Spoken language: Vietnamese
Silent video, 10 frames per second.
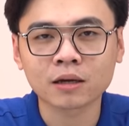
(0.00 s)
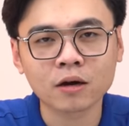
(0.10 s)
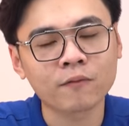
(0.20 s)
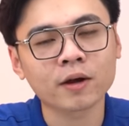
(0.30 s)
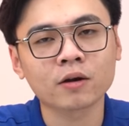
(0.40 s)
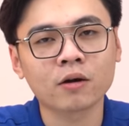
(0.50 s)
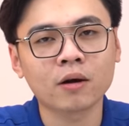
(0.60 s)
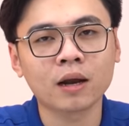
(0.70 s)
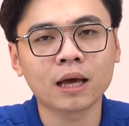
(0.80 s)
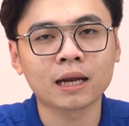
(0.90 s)
cộng với
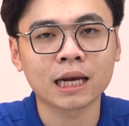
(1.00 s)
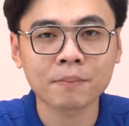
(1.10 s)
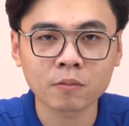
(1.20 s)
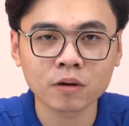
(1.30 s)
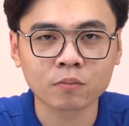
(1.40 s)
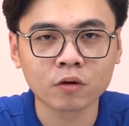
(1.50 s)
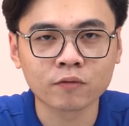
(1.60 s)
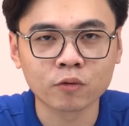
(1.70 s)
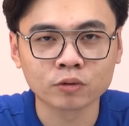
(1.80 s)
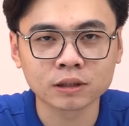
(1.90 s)
đó là năm ống đồng độc
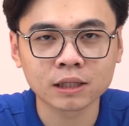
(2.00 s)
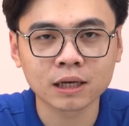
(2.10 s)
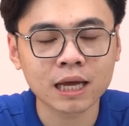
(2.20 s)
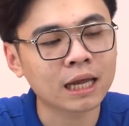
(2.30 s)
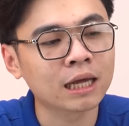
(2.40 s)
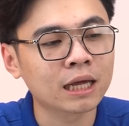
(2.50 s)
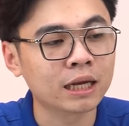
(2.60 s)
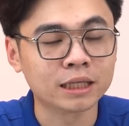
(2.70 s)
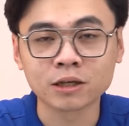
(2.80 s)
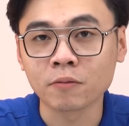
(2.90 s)
phụ sơn đen
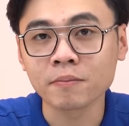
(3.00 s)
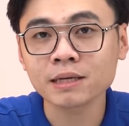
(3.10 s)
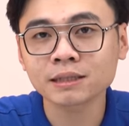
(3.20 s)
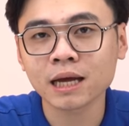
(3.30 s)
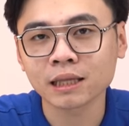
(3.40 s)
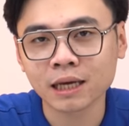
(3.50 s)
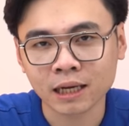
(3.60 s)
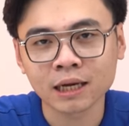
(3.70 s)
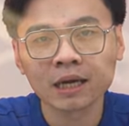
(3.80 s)
để chống bức xạ nhiệt.